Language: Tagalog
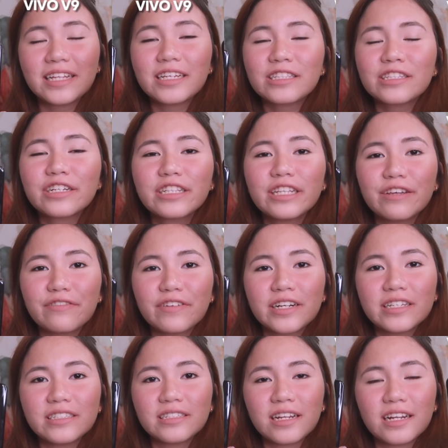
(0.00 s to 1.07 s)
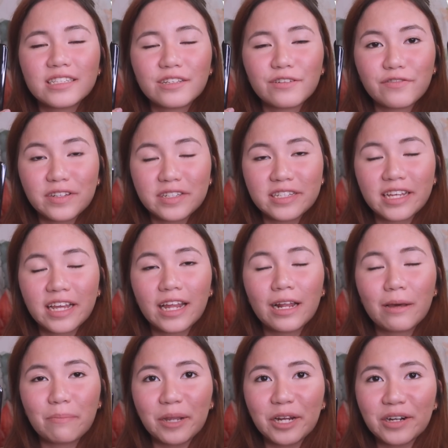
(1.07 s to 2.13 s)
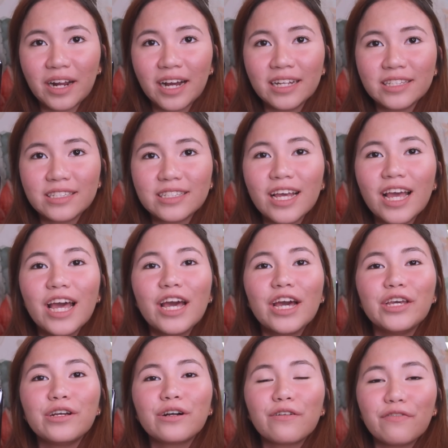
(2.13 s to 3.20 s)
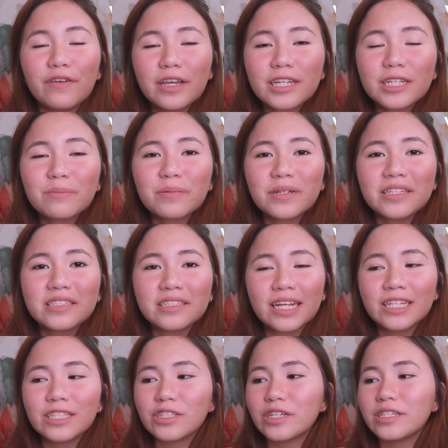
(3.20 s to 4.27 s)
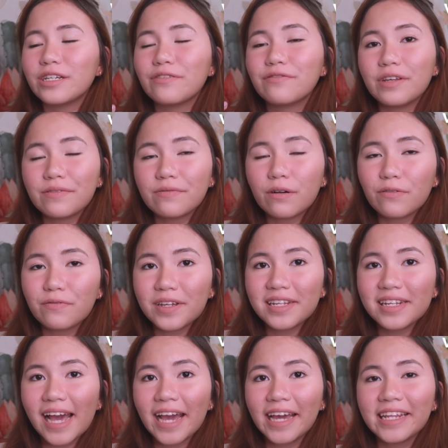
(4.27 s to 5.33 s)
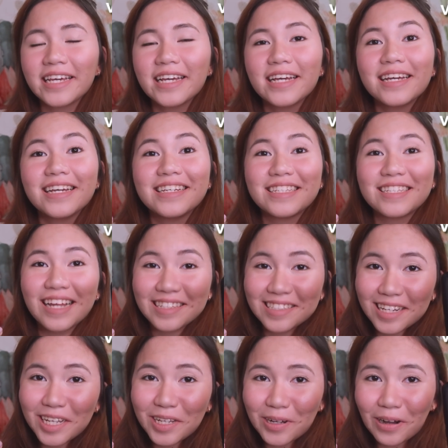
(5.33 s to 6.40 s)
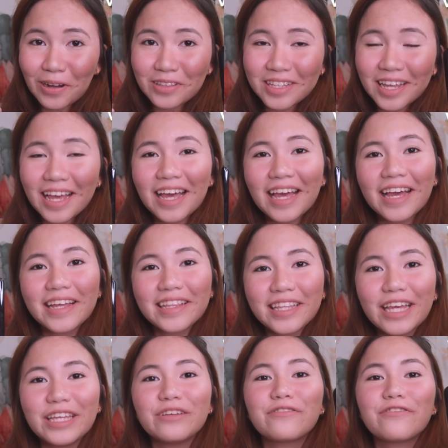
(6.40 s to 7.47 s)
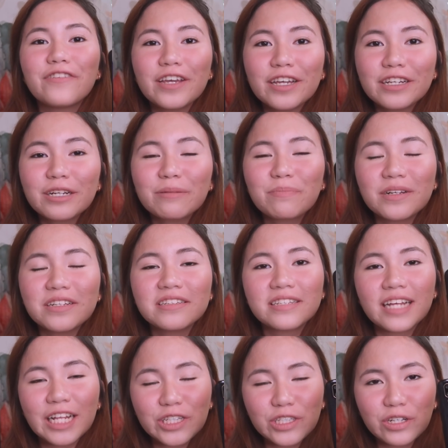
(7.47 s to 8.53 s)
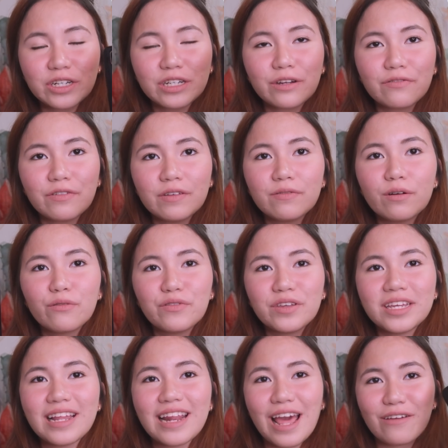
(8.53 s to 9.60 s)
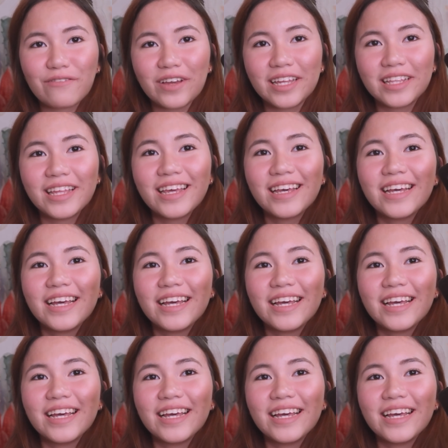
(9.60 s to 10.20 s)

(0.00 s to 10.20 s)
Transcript: Another difference nila sa physical appearance, yung fingerprint sensor ng Vivo V9 is nasa likod, and then yung fingerprint sensor ng Vivo V11